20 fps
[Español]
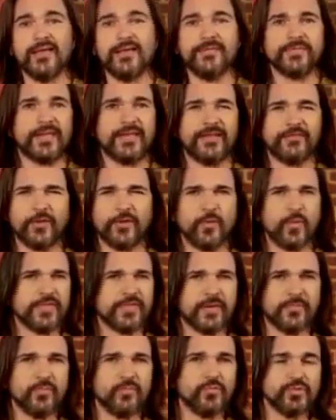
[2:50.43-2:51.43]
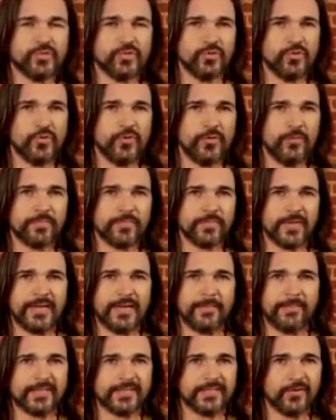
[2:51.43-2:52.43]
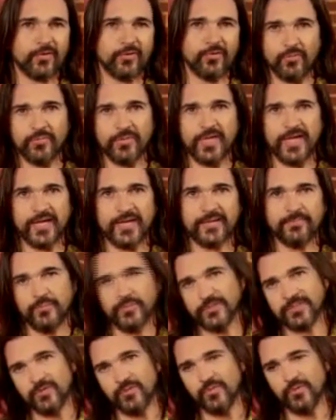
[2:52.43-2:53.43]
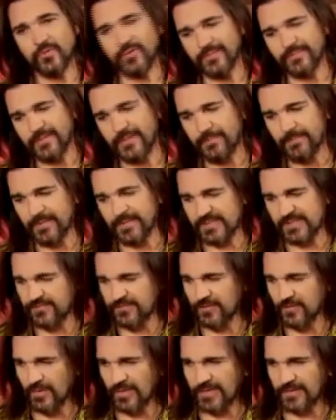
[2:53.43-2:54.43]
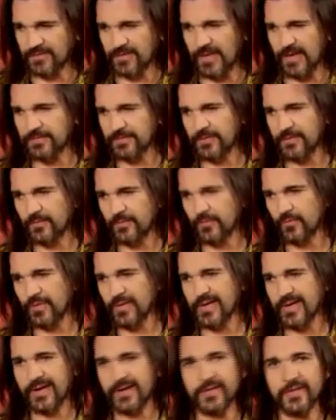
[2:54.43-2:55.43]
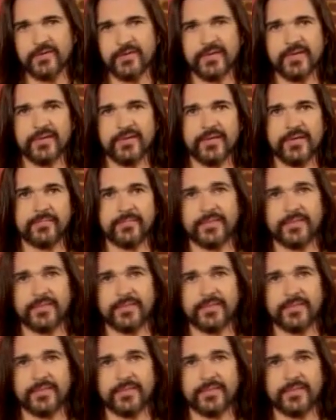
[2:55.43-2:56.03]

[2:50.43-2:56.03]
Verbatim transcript: teniendo en cuenta mucho la parte colombiana, pues como del, del Pacífico, el Atlántico, del Caribe,